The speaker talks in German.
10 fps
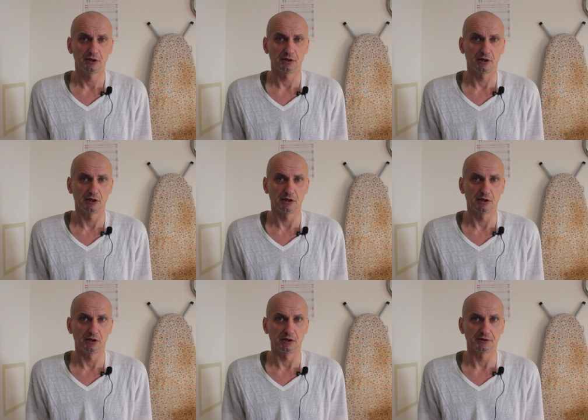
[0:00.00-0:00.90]

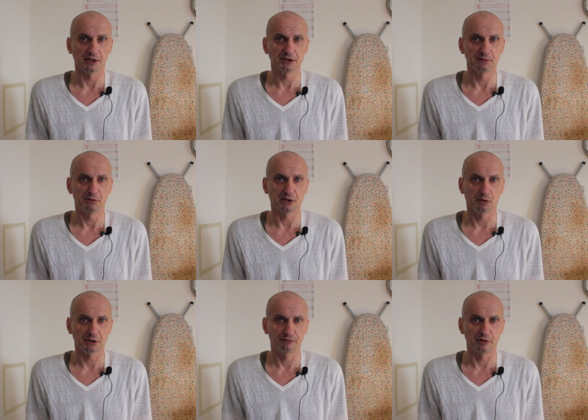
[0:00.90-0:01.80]
äh, dass ich mich
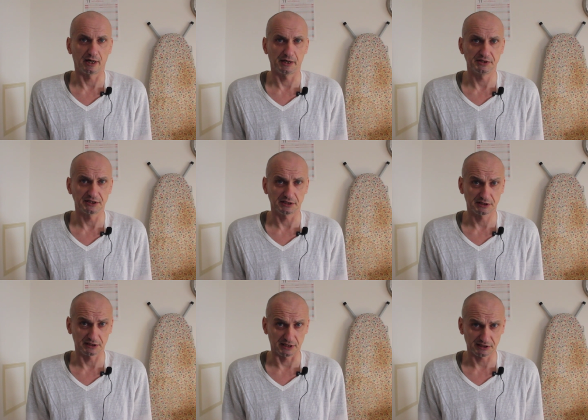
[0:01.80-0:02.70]
auch dafür
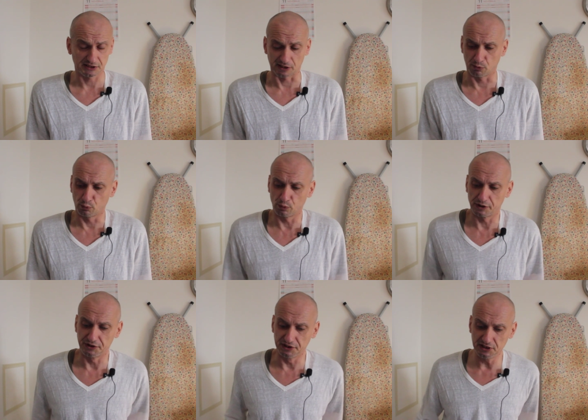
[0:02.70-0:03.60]
einsetze, dass der
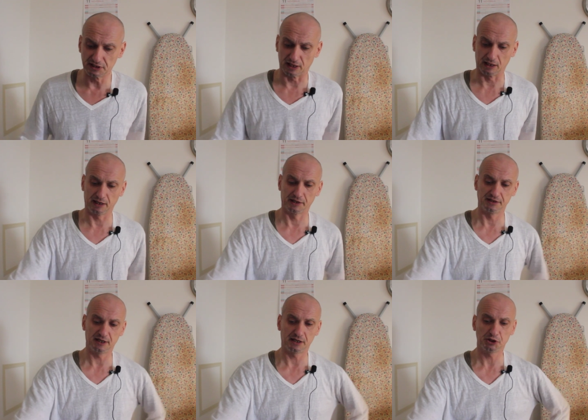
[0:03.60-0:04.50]
Ole Nidal,
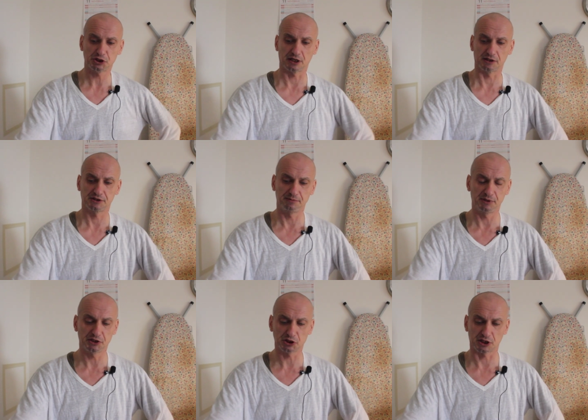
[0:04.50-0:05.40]
ein dänischer,
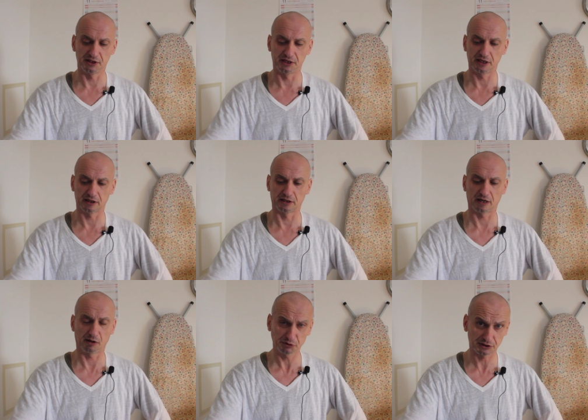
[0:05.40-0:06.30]
tibetischer Lehre,
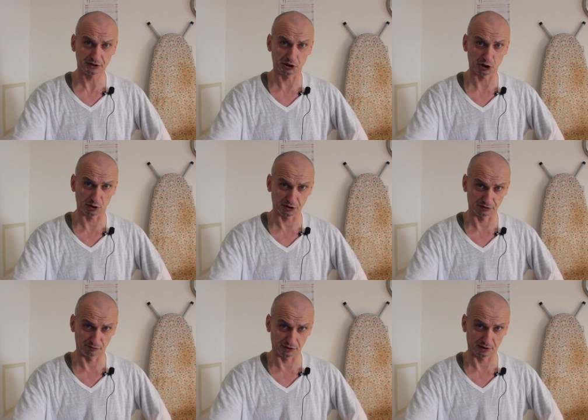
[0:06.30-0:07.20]

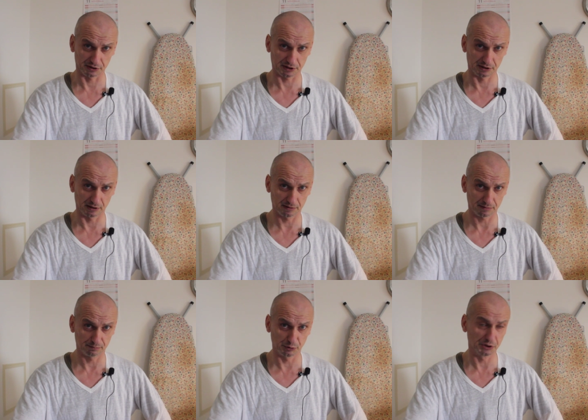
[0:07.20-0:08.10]
ausgeschlossen wird aus der
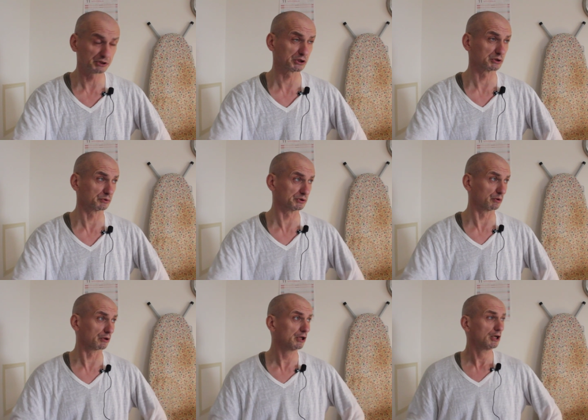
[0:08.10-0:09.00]
buddhistischen
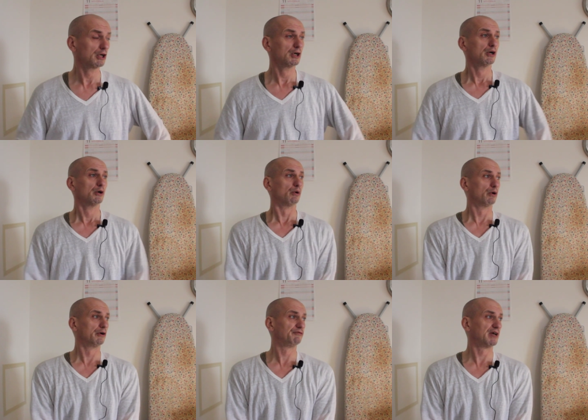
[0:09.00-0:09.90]
Union.
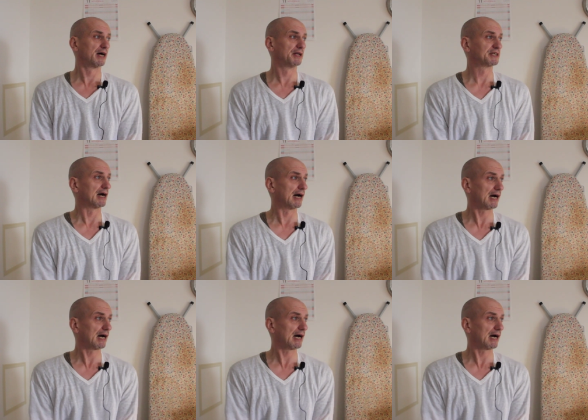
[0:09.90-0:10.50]
Und während der